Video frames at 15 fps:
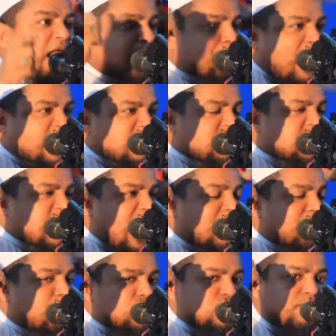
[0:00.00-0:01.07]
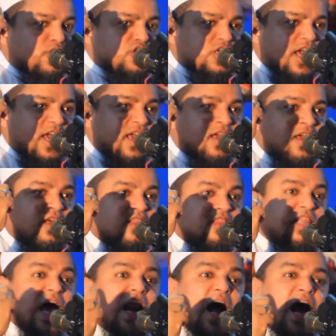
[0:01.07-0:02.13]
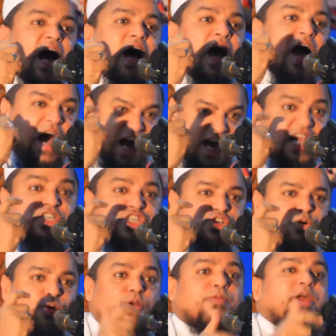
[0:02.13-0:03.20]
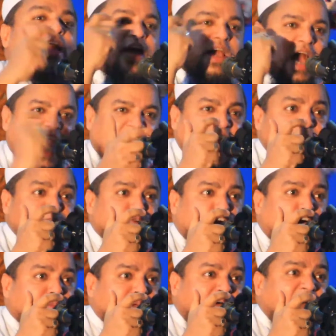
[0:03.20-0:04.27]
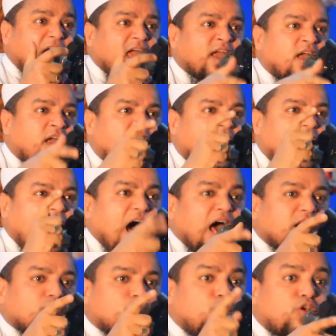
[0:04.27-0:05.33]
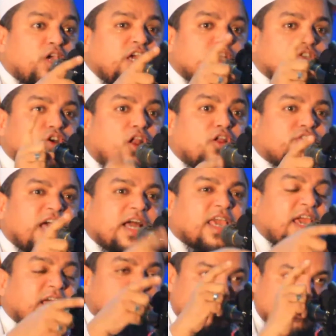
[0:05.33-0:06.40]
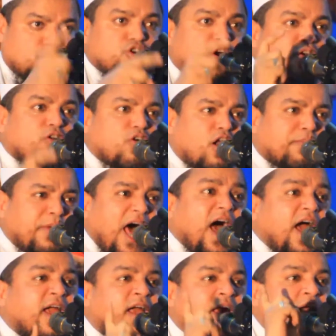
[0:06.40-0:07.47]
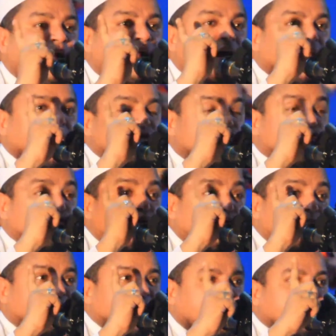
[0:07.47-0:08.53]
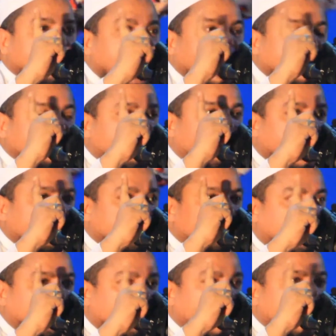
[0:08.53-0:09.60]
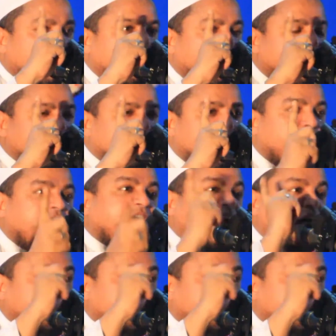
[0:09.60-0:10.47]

তারা পাকিস্তান বসে বসে তারা আয়েস করবে আরাম করবে আর দুঃখী জনতাকে শোষণ করবে এ জুলুমকে ঠেক দেওয়ার জন্যই হয়েছিল